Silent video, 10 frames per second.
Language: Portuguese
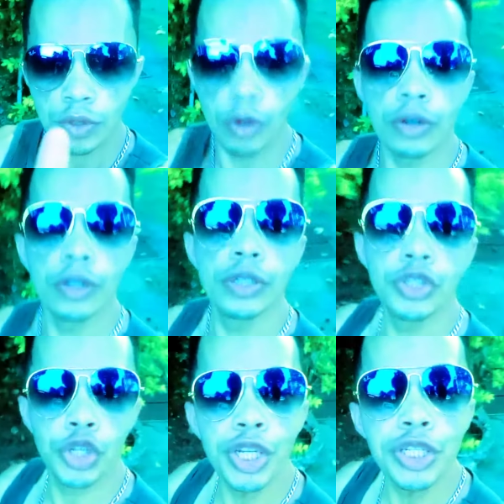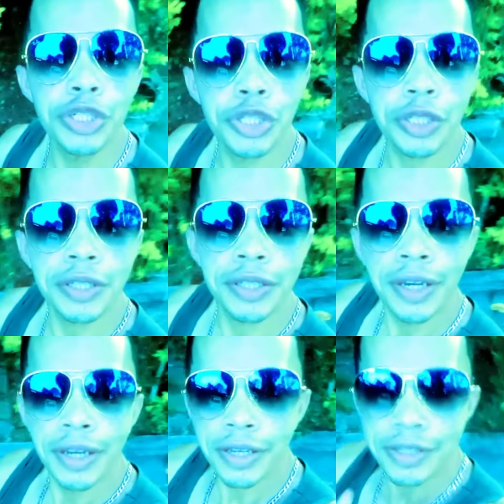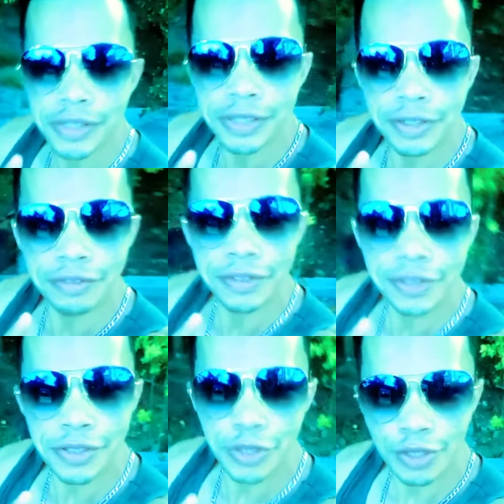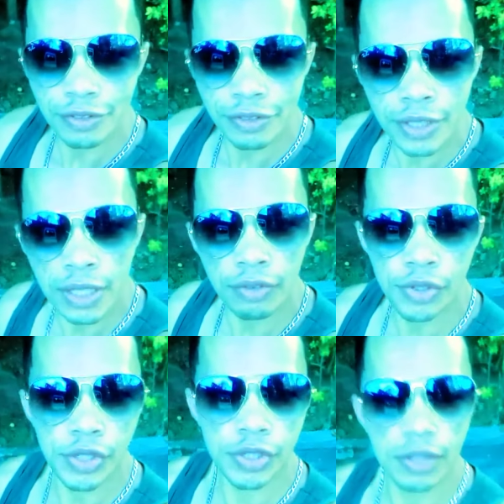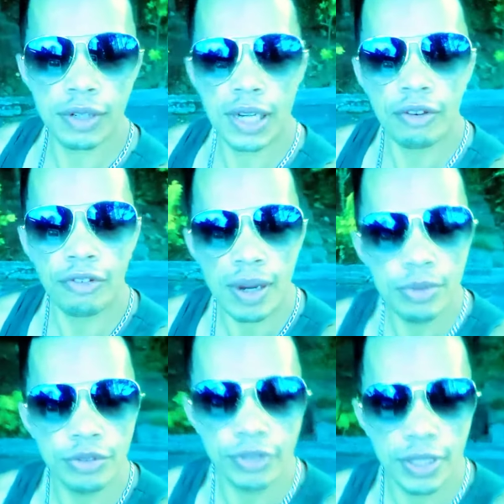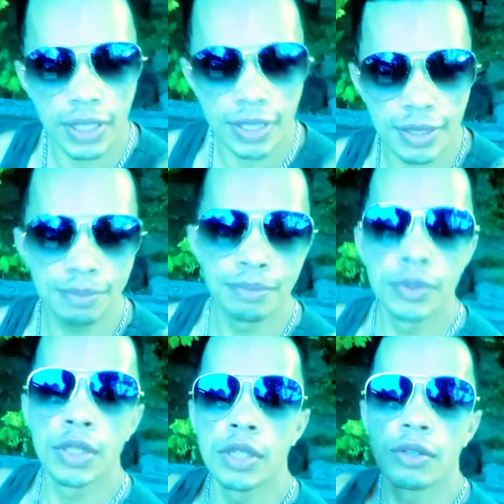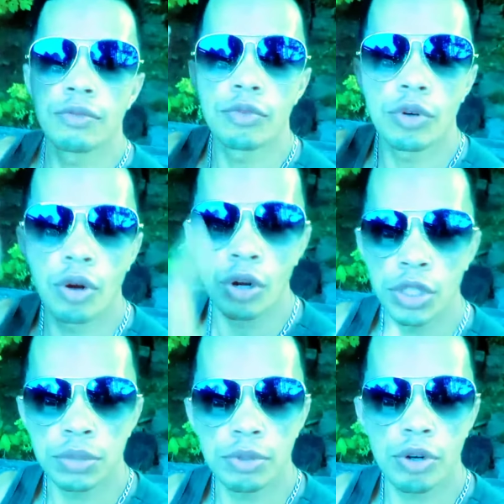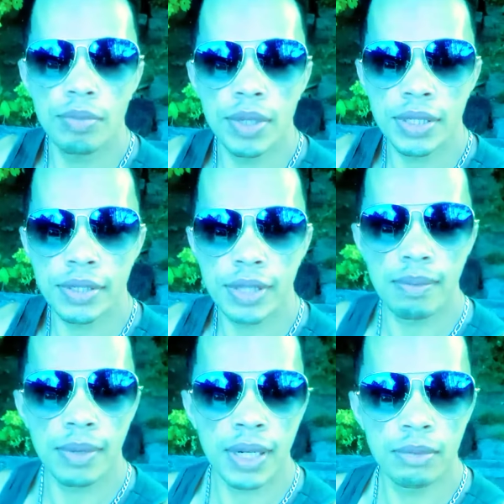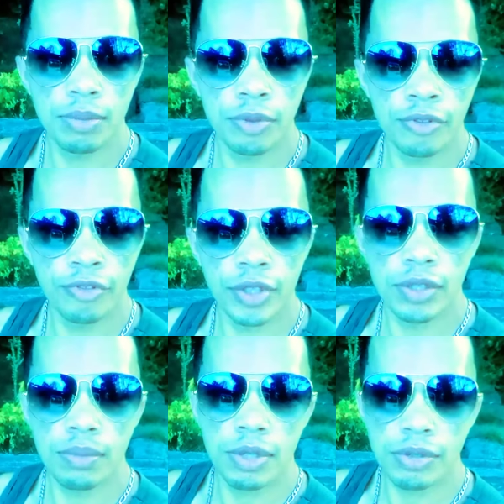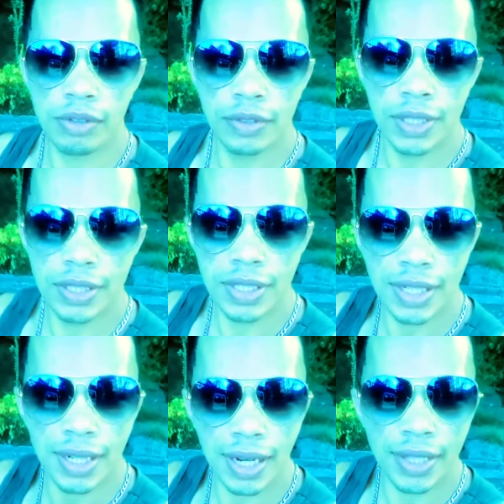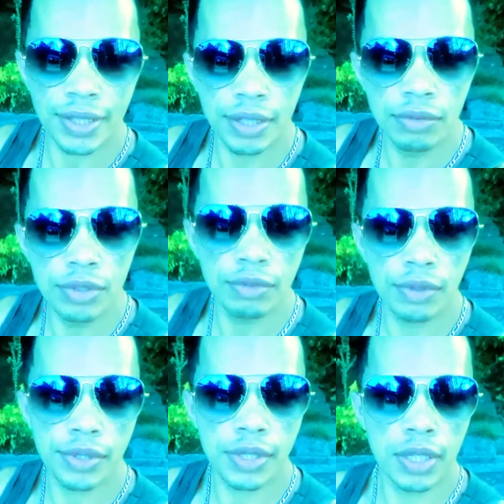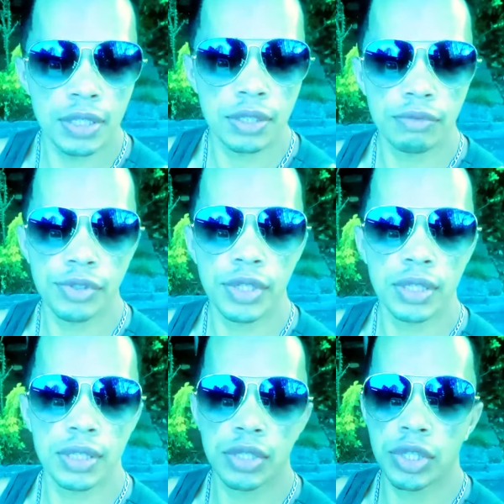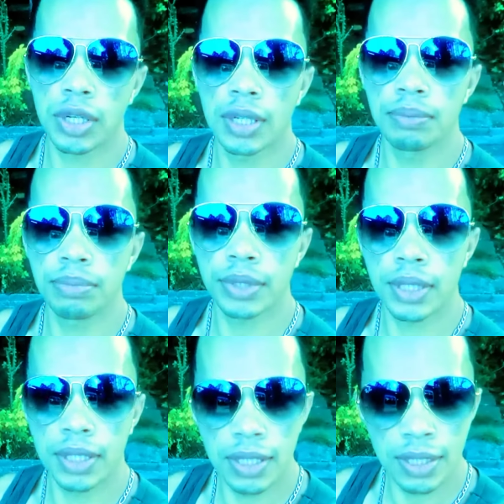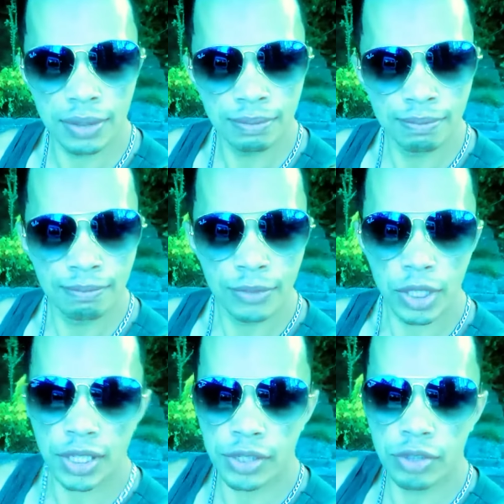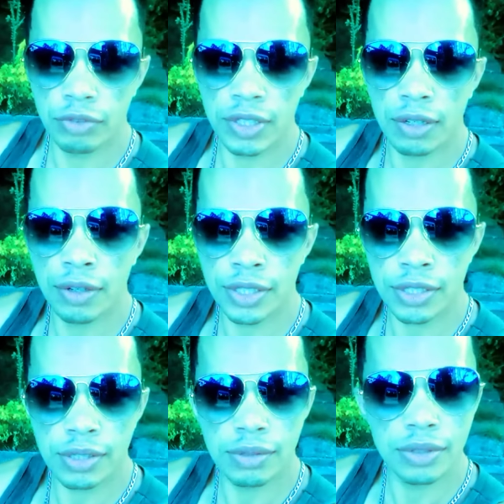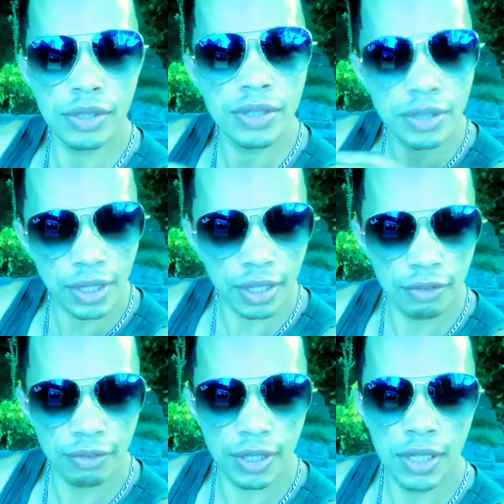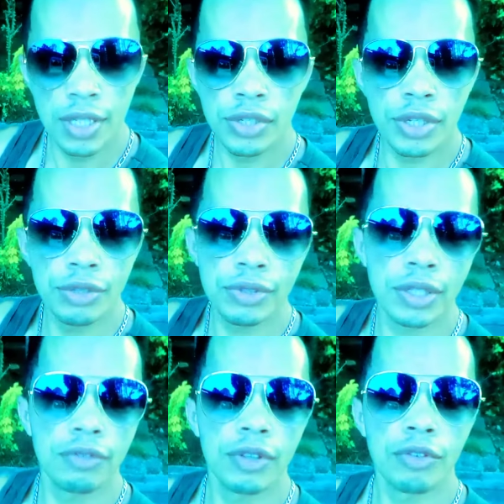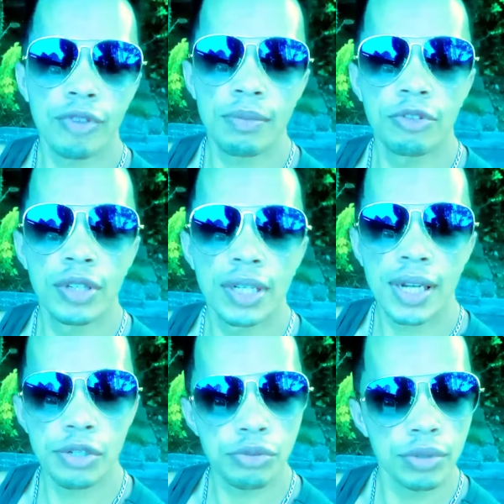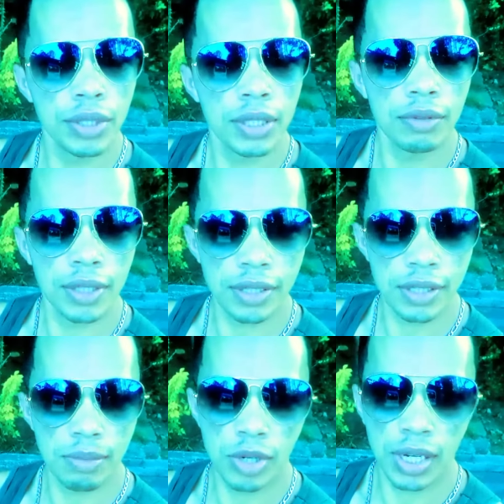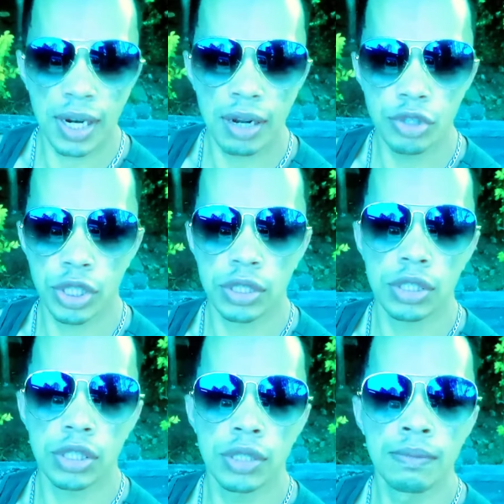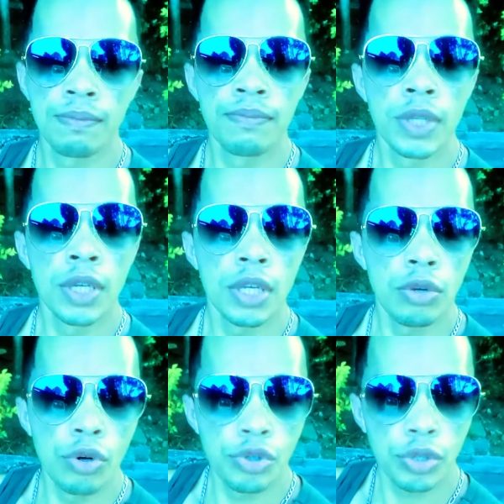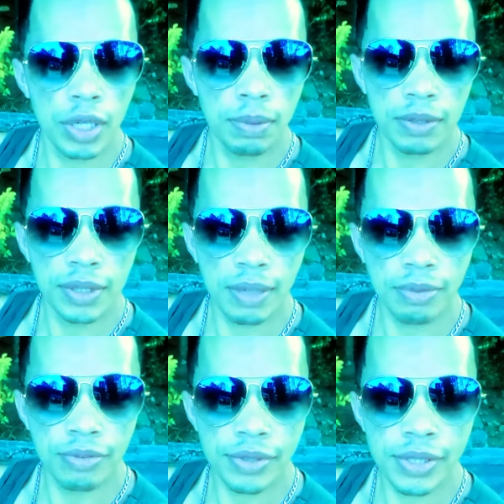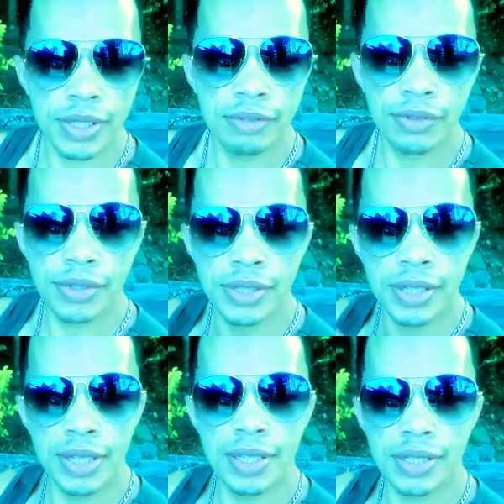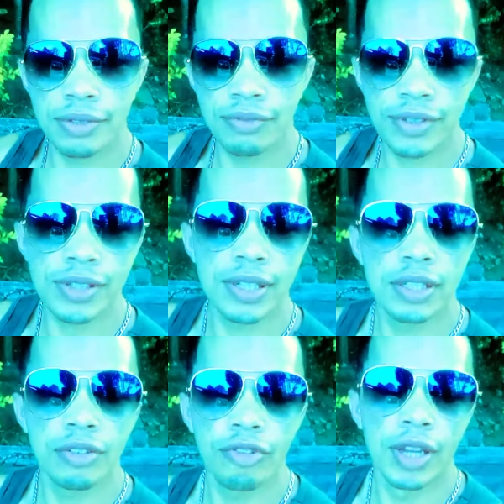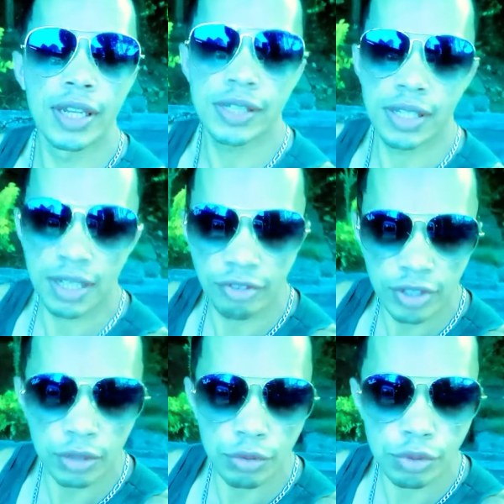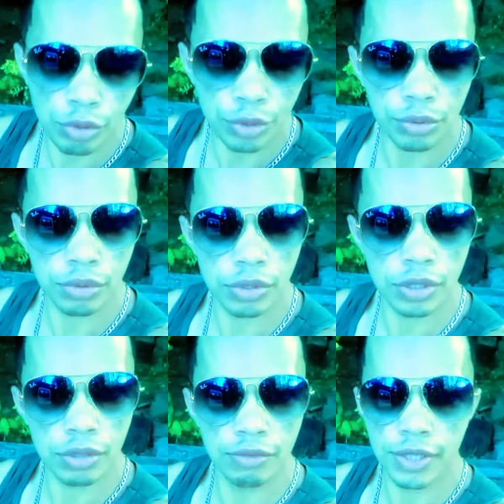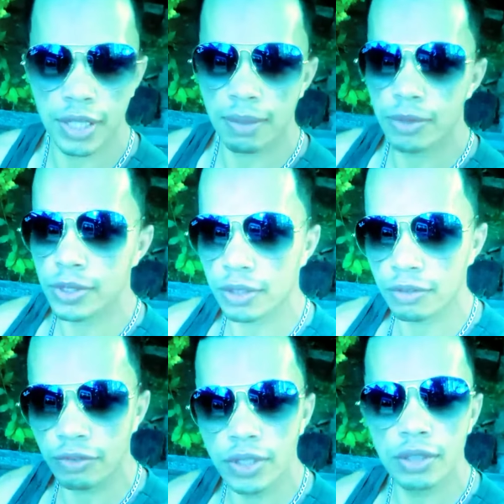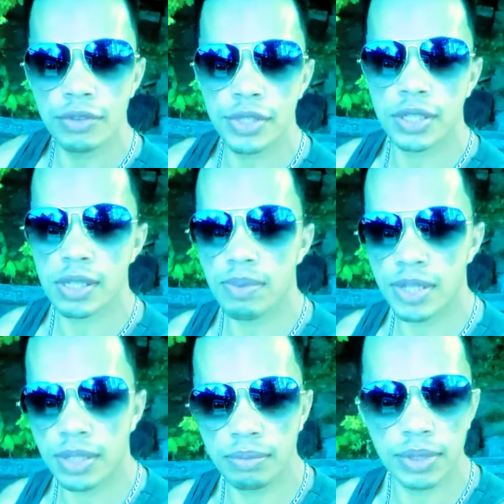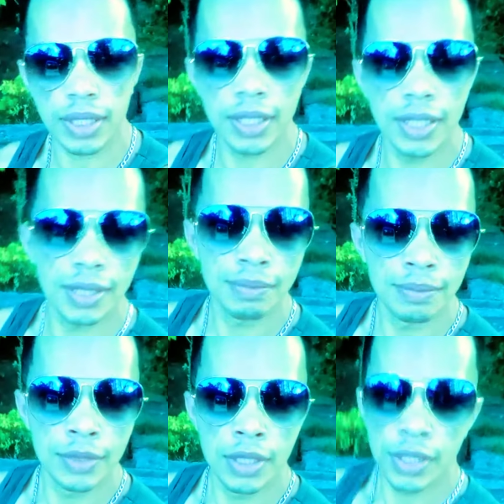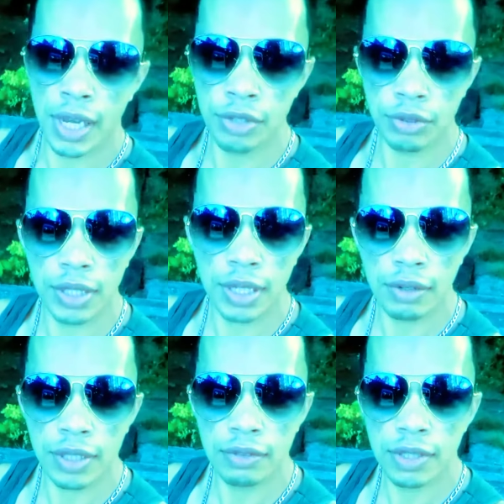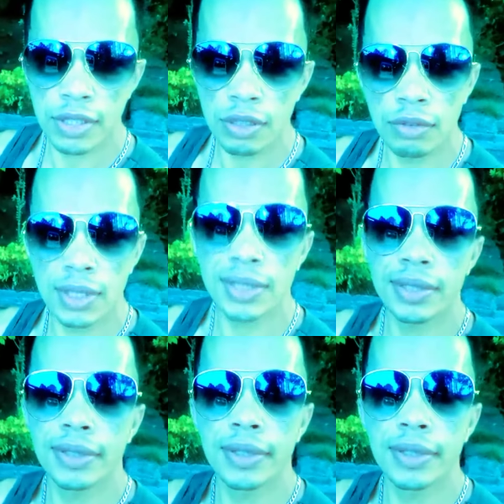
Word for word: Oi, gente! Escrevida, escrevida, você está no canal Fábio Viana. Ótimo começo de semana, meu povo. Que Deus abençoe a vida de cada um de vocês. Você que está chegando por aqui, que está assistindo o vídeo agora, se inscreva. Seja um inscrito do Fábio Viana, ajuda eu crescer meu canal, gente. E hoje eu quero perguntar para vocês, você está fazendo a diferença na vida dos outros? Você que é meu inscrito, você que está passando por aqui, está ajudando alguém de vez em quando?